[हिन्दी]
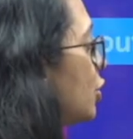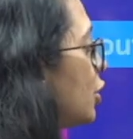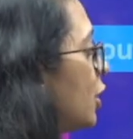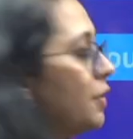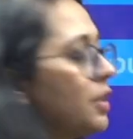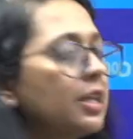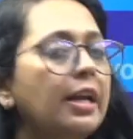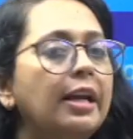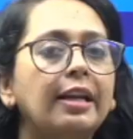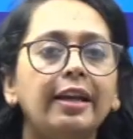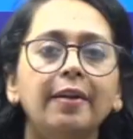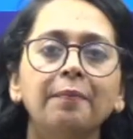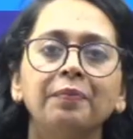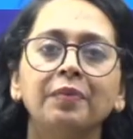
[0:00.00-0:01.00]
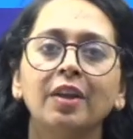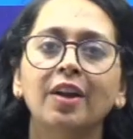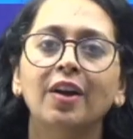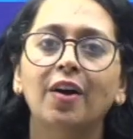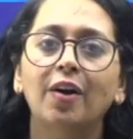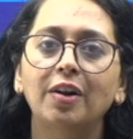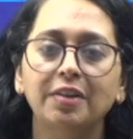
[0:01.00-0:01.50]
शिफ्ट के लिए
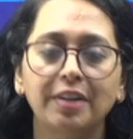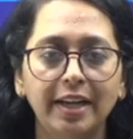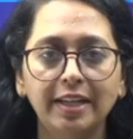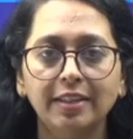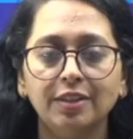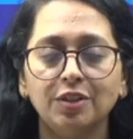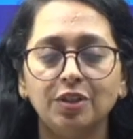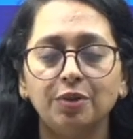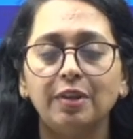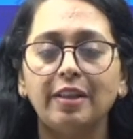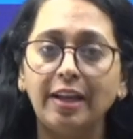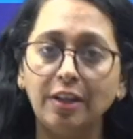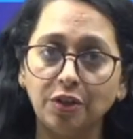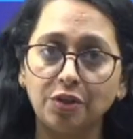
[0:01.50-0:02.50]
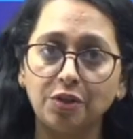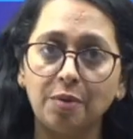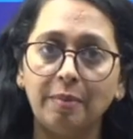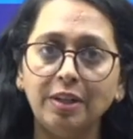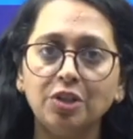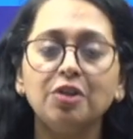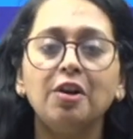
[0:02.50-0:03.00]
ऑल राइट सो थैंक यू सो
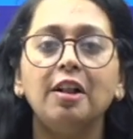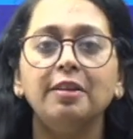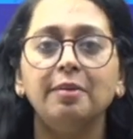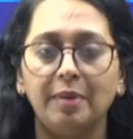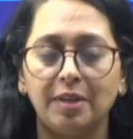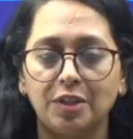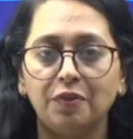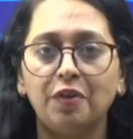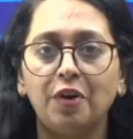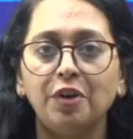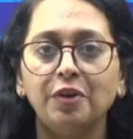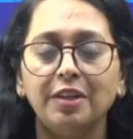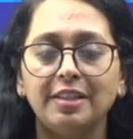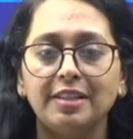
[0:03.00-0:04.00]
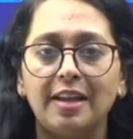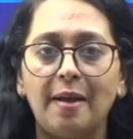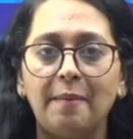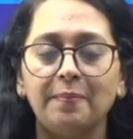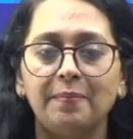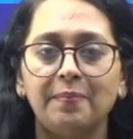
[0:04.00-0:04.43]
मच ऑल द बेस्ट फॉर योर एग्ज़ाम